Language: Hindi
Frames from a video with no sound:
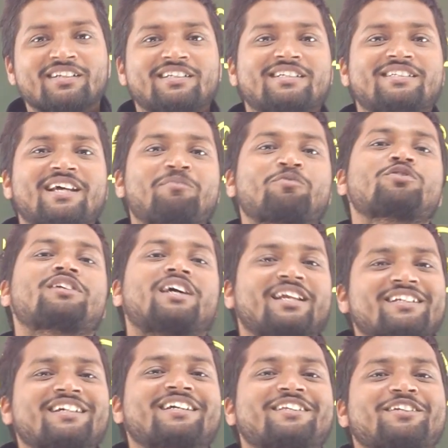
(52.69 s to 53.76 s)
जैसे आप कुछ
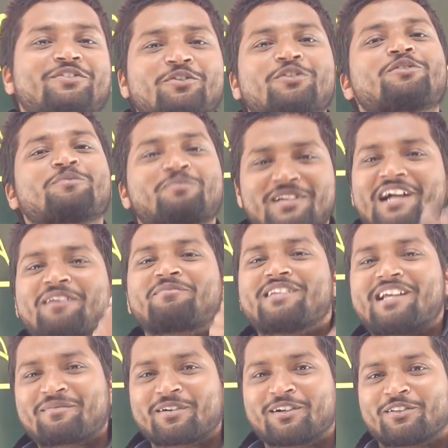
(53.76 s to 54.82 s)
गलत कर देते होंगे तो मजाक
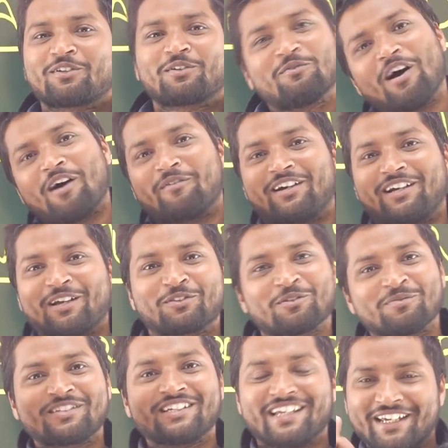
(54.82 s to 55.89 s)
मजाक में करते वाह बेटा
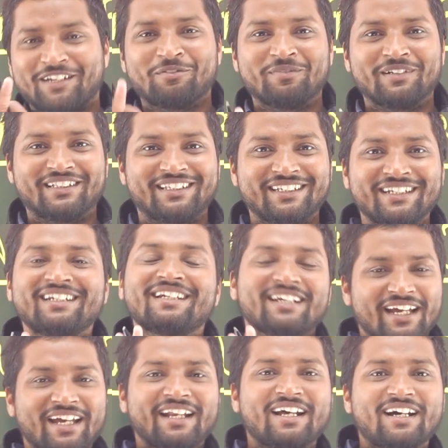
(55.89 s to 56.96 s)
तुमसे यही उम्मीद थी
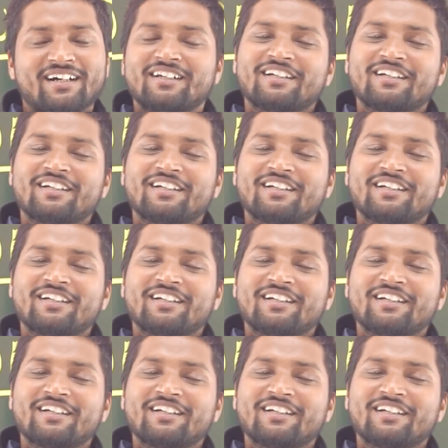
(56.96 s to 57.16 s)
है ना